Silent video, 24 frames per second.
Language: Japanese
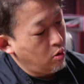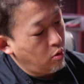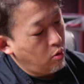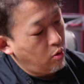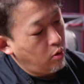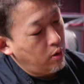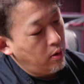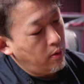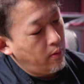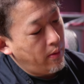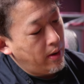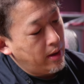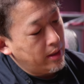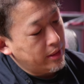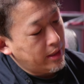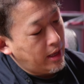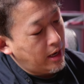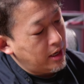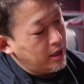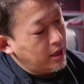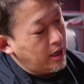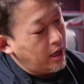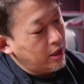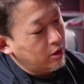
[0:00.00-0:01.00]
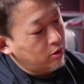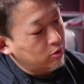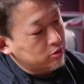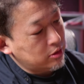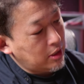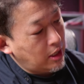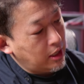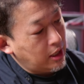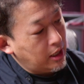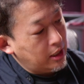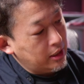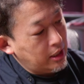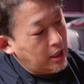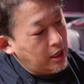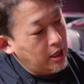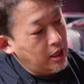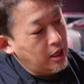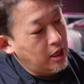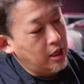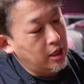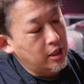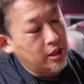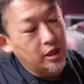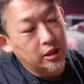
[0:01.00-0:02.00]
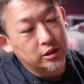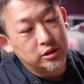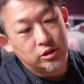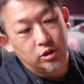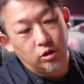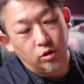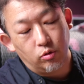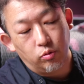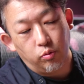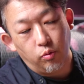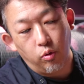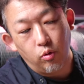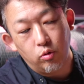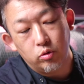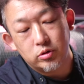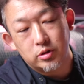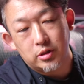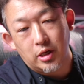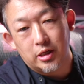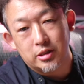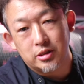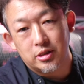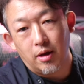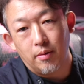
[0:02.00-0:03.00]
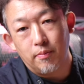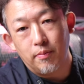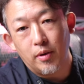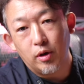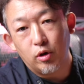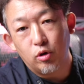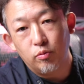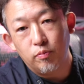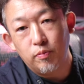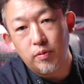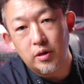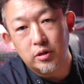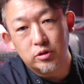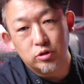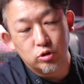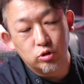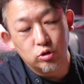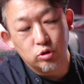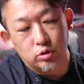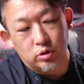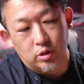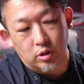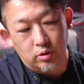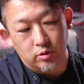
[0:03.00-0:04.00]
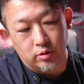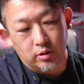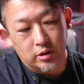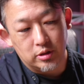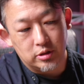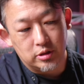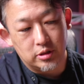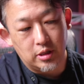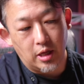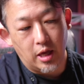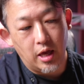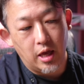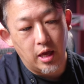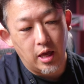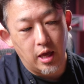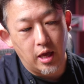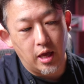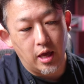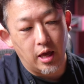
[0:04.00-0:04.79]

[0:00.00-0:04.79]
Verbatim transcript: これはNANLITEさんがね、出してるフォルザ 300B2 っていうですね、